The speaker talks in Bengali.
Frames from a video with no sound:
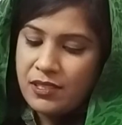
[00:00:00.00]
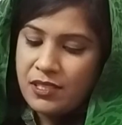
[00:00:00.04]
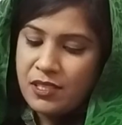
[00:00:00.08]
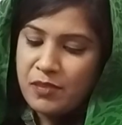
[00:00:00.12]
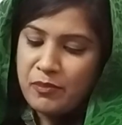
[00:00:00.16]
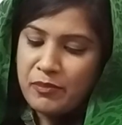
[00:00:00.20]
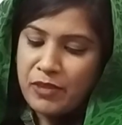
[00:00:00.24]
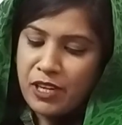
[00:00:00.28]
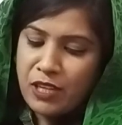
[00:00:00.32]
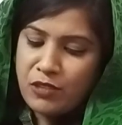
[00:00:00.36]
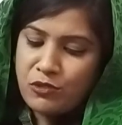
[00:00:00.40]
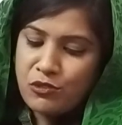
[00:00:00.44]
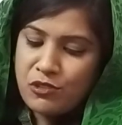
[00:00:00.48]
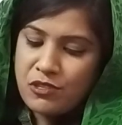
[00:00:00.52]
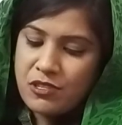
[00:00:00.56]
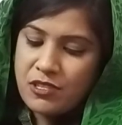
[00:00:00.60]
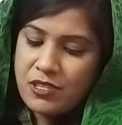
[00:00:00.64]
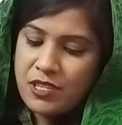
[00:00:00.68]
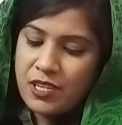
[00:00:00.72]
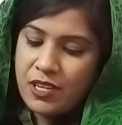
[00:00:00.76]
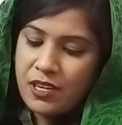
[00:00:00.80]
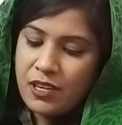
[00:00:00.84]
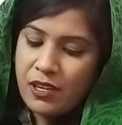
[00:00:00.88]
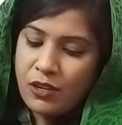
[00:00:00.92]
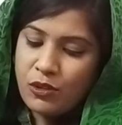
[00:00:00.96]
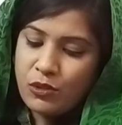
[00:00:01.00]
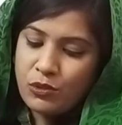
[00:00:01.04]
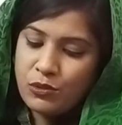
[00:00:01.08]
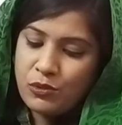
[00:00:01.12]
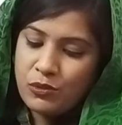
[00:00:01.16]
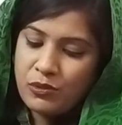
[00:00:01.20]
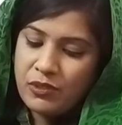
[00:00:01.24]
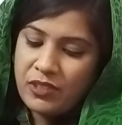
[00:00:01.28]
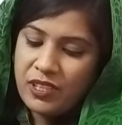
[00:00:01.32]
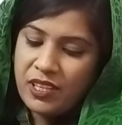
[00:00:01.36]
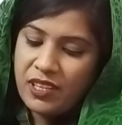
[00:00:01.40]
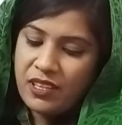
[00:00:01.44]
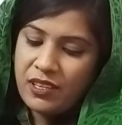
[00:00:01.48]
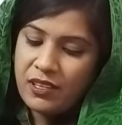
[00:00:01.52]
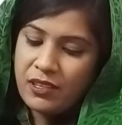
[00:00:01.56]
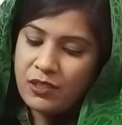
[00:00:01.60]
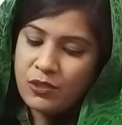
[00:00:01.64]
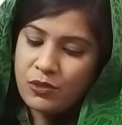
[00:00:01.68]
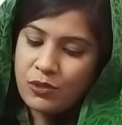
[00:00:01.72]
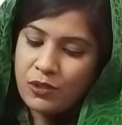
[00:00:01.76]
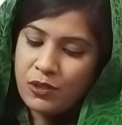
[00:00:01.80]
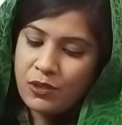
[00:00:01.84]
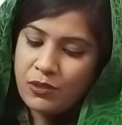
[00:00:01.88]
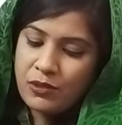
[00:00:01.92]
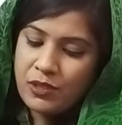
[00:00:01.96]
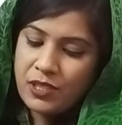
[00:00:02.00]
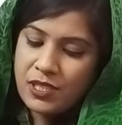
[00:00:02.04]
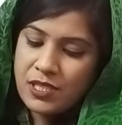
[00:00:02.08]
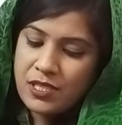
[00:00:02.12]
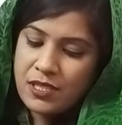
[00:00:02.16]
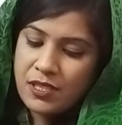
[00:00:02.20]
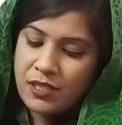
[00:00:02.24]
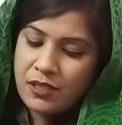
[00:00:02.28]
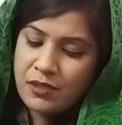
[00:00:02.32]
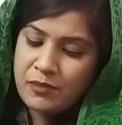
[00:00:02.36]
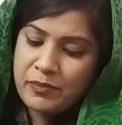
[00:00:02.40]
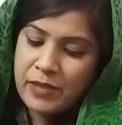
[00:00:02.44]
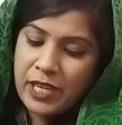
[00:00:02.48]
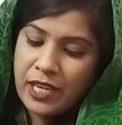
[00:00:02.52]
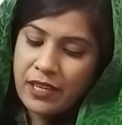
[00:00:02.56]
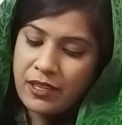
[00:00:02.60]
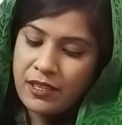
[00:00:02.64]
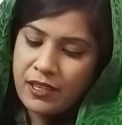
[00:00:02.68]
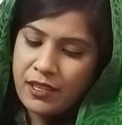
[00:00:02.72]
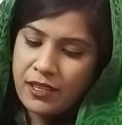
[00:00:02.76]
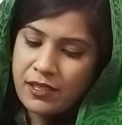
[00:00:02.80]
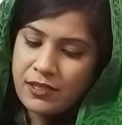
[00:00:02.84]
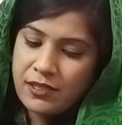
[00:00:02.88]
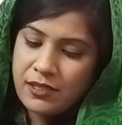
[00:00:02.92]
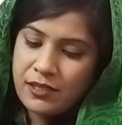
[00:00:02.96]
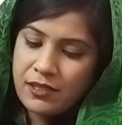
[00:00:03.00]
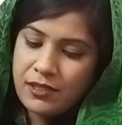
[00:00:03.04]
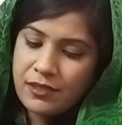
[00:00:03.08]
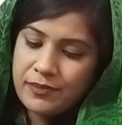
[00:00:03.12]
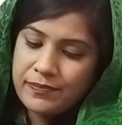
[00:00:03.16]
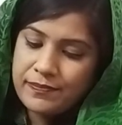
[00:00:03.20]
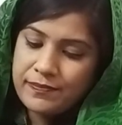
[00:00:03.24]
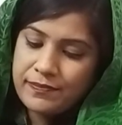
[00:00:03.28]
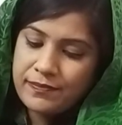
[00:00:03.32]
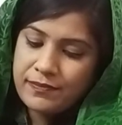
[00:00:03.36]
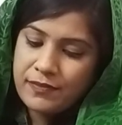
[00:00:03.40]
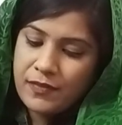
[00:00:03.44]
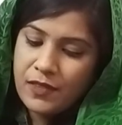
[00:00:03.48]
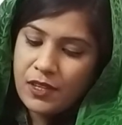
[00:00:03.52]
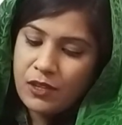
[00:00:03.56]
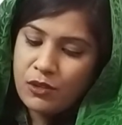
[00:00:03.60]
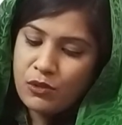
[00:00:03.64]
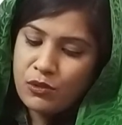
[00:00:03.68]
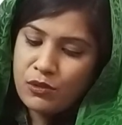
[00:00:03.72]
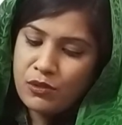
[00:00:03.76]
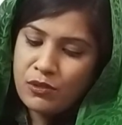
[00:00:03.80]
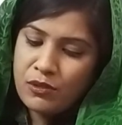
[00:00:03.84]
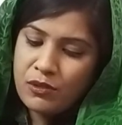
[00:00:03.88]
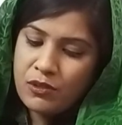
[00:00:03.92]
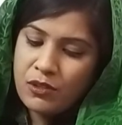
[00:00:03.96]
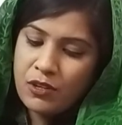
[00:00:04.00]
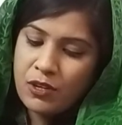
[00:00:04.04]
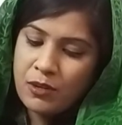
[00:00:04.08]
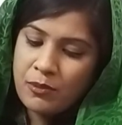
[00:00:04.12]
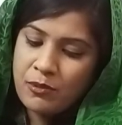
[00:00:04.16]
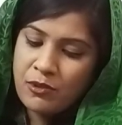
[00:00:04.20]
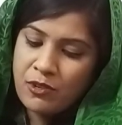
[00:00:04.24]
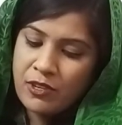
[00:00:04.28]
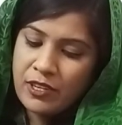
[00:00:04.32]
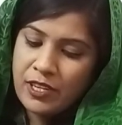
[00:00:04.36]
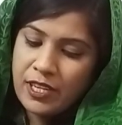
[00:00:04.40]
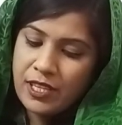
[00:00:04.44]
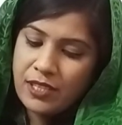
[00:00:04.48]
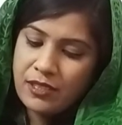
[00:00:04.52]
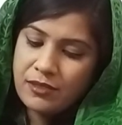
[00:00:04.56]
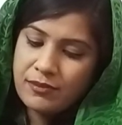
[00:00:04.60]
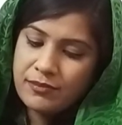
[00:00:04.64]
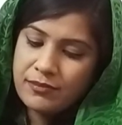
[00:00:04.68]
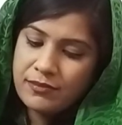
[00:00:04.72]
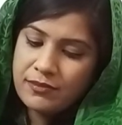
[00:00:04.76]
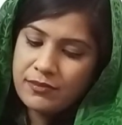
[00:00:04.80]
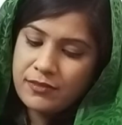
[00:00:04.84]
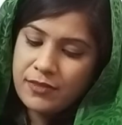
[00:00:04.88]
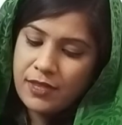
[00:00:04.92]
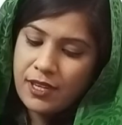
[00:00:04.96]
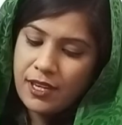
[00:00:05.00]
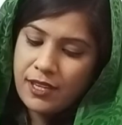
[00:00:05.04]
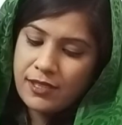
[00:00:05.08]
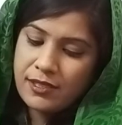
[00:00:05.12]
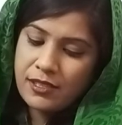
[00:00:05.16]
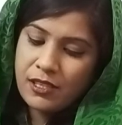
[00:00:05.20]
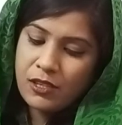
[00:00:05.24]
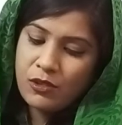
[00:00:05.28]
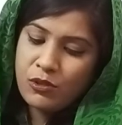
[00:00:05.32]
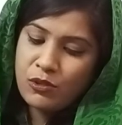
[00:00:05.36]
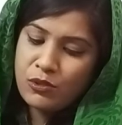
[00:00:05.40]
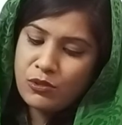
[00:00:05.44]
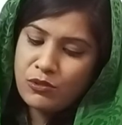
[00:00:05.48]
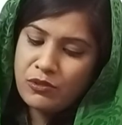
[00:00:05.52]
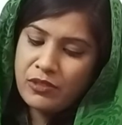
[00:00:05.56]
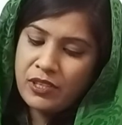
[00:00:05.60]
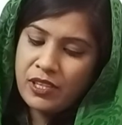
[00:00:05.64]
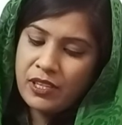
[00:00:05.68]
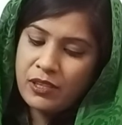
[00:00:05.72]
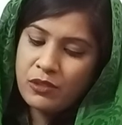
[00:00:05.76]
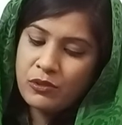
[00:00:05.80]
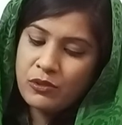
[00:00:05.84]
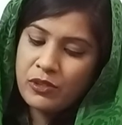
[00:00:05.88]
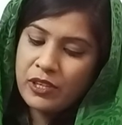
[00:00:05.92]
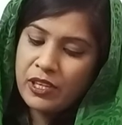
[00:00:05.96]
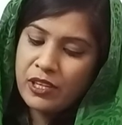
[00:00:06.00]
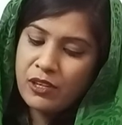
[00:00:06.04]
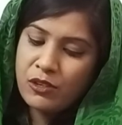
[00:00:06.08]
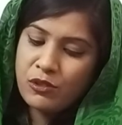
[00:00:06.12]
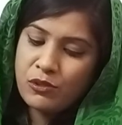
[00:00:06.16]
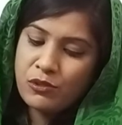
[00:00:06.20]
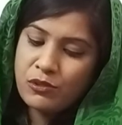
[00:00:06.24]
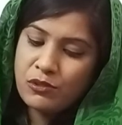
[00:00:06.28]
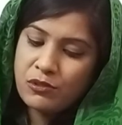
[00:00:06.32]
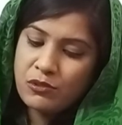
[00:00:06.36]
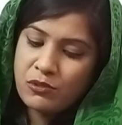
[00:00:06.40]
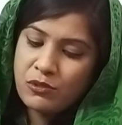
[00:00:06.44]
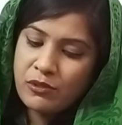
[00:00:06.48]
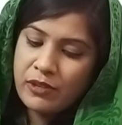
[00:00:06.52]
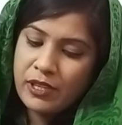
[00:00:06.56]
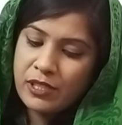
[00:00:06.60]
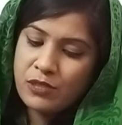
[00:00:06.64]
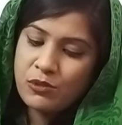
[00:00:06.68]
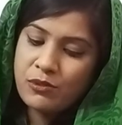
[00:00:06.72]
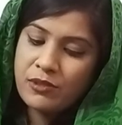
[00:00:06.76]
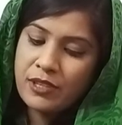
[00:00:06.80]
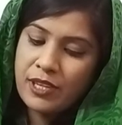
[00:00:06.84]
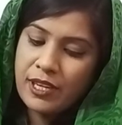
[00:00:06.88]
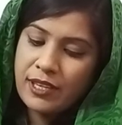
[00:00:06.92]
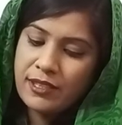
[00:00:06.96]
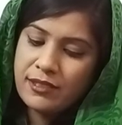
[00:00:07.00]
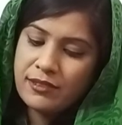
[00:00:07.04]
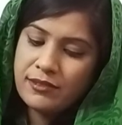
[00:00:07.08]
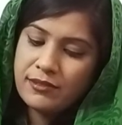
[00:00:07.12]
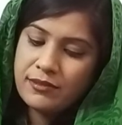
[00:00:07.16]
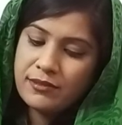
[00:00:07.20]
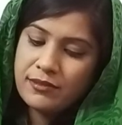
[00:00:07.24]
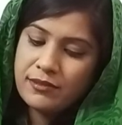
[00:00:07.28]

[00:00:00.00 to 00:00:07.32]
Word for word: যে মানুষটা কতদিন হইল দেশে বাইরে আছে কোনো খবর নাই আজকে কতদিন হয়ে গেল কোনো যোগাযোগ নাই